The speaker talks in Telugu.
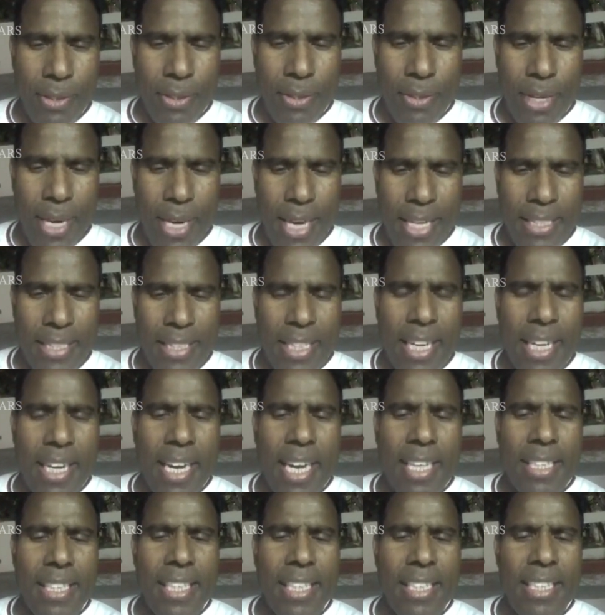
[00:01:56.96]
గుడ్ నైట్ సార్
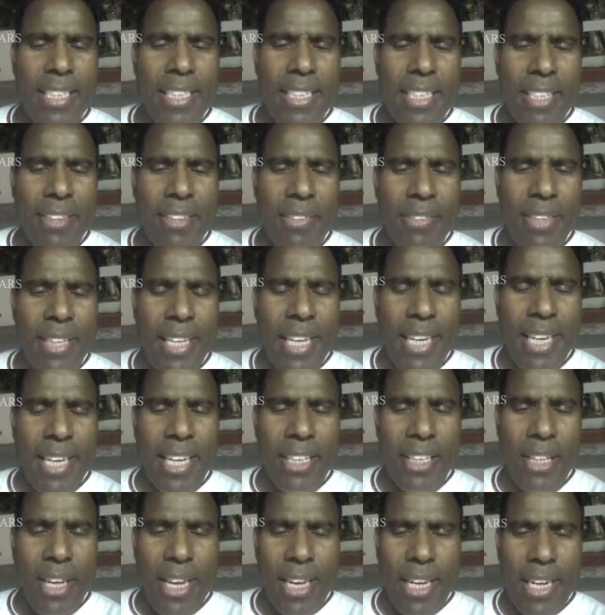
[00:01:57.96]
కాదు ఏది టీవీ నైన్
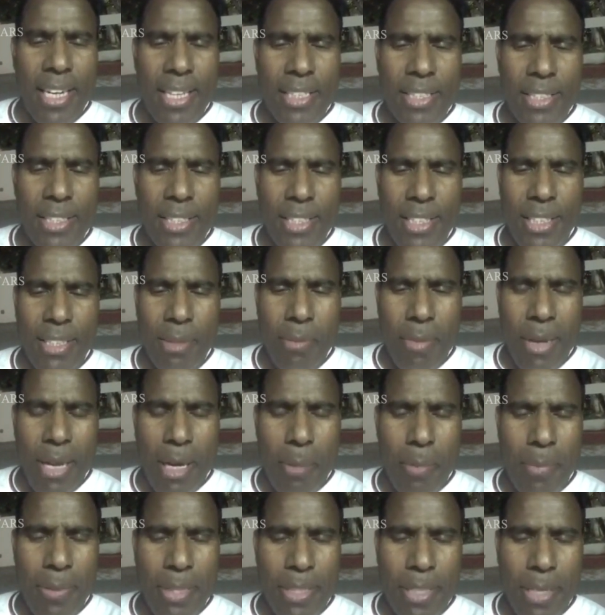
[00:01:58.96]
ఏదో అన్నాడు శ్రీను
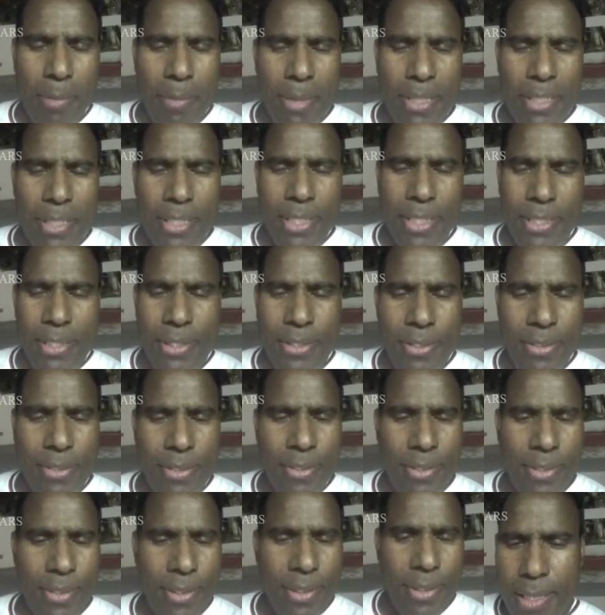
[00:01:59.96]
మరల పెట్టా మెసేజ్
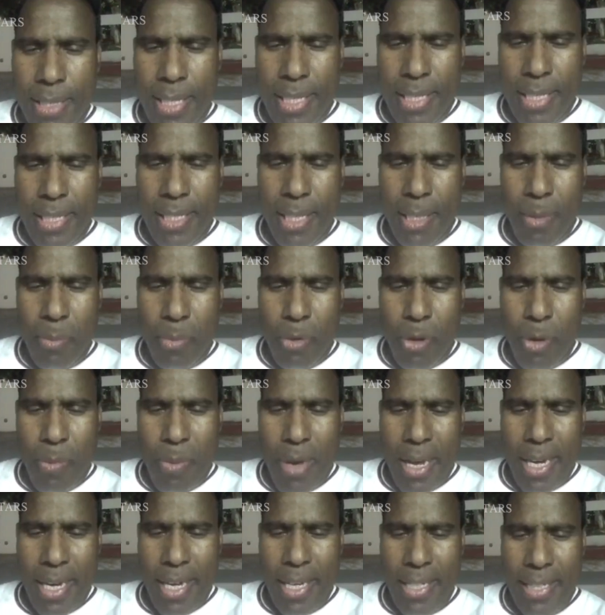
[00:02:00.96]
సందీప్
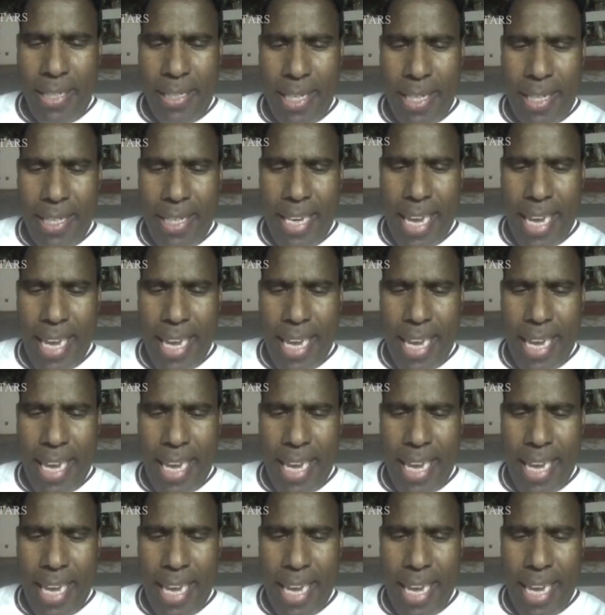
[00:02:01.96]
కుమార్ ఏంటో